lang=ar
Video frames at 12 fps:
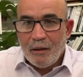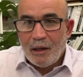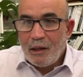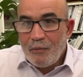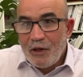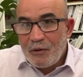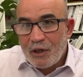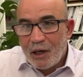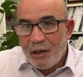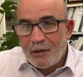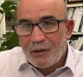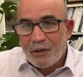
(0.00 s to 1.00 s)
هذا من مش
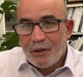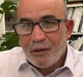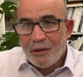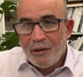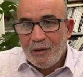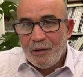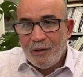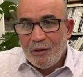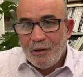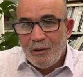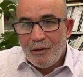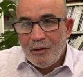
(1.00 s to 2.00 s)
رايس
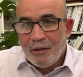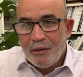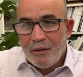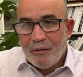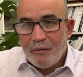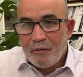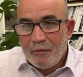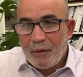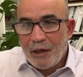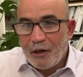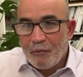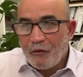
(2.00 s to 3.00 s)
فما
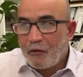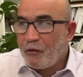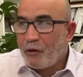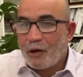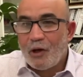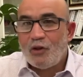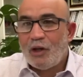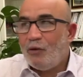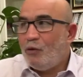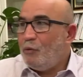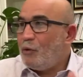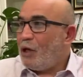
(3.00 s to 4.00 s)
بالك المفروض الرئيس
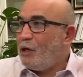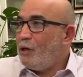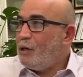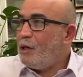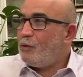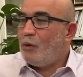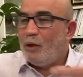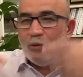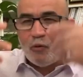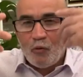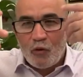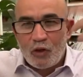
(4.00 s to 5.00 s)
عنده الامكانيات
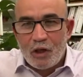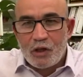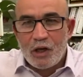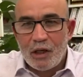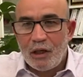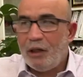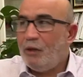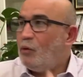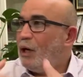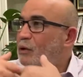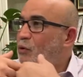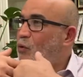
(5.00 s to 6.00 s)
وعنده المستشارين
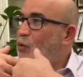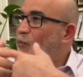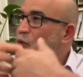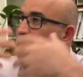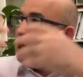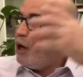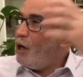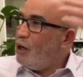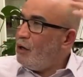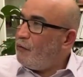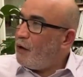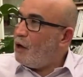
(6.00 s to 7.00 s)
وعنده
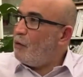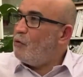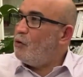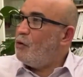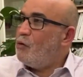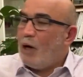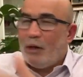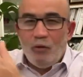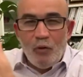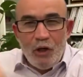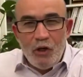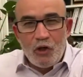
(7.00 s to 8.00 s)
اللي فهموه
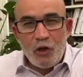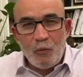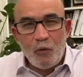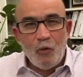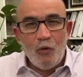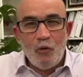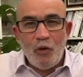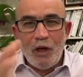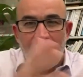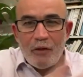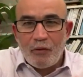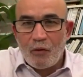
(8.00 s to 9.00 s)
وعنده اللي يجيبوا له واللي
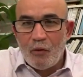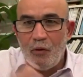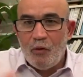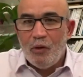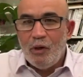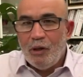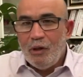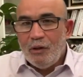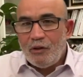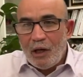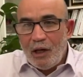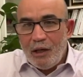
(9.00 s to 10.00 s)
يحضروا له
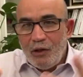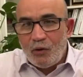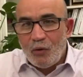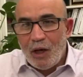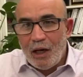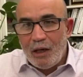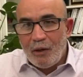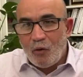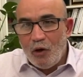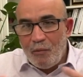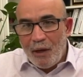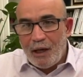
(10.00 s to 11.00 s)
اسال اي سؤال
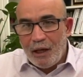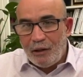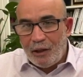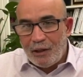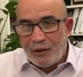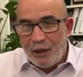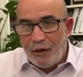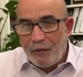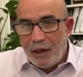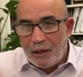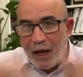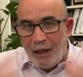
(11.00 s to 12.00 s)
كل ما كانت الاسئله
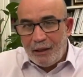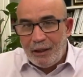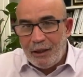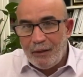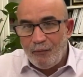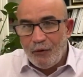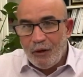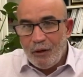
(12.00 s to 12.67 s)
فيها تحدي